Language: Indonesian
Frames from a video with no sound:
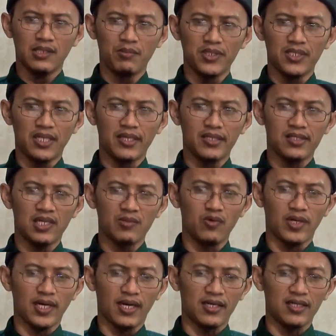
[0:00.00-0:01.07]
Misalnya saya
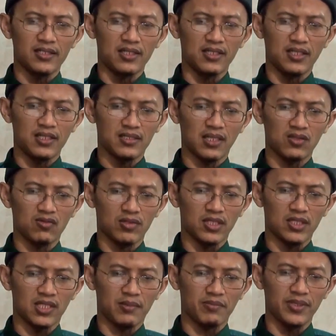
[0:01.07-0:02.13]
bukakan di sini satu
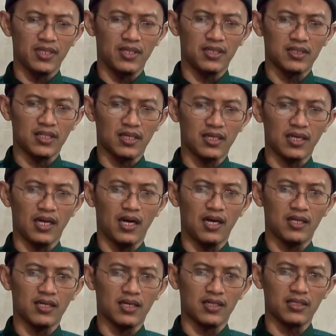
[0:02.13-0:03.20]
kitab yang
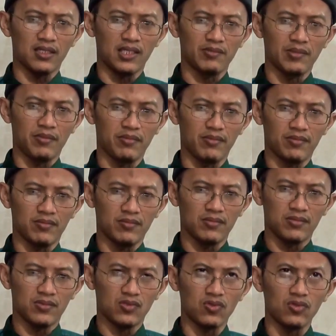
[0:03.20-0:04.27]
terkenal karya Imam
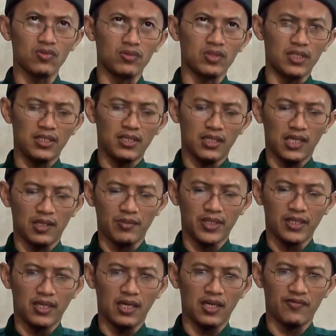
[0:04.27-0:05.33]
Suyuti
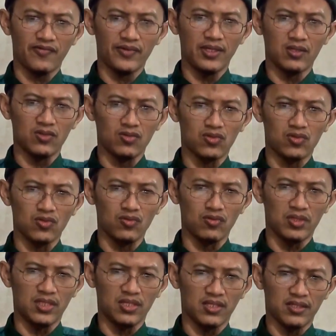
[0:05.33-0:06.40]
namanya Alfiyatus
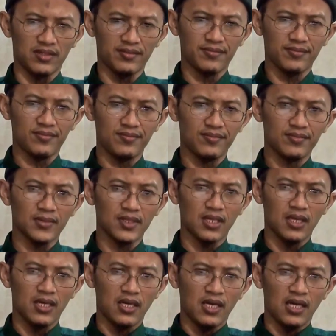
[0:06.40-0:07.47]
Suyuti.
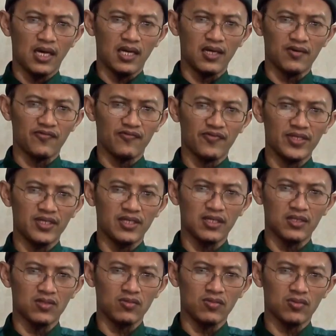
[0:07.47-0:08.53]

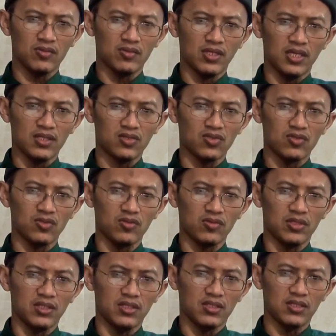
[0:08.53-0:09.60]
Alfiyatu
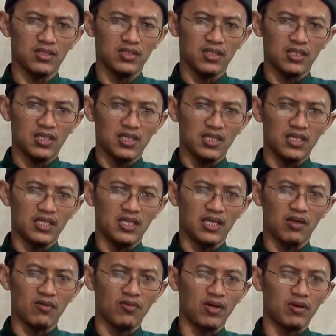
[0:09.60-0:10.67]
As-Suyuti. Ini
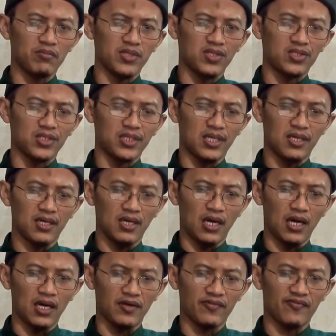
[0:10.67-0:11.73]
nazam isinya
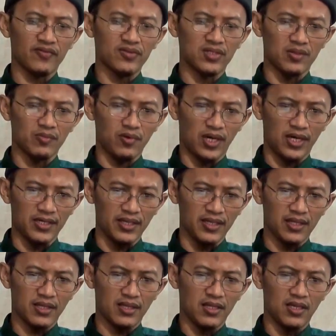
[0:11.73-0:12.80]
alaf seribu
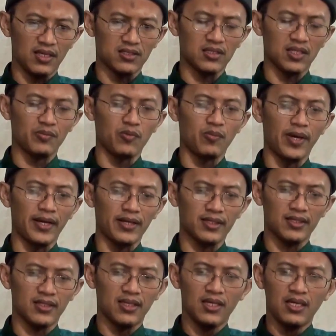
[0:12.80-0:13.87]
hadis eh, seribu bait
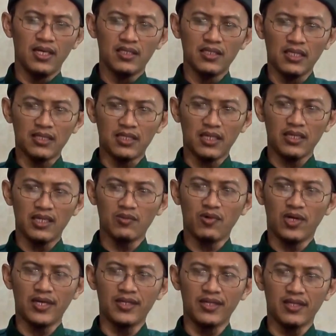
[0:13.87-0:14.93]
tentang ilmu
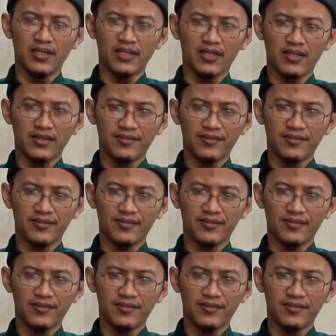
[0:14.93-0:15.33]
hadis.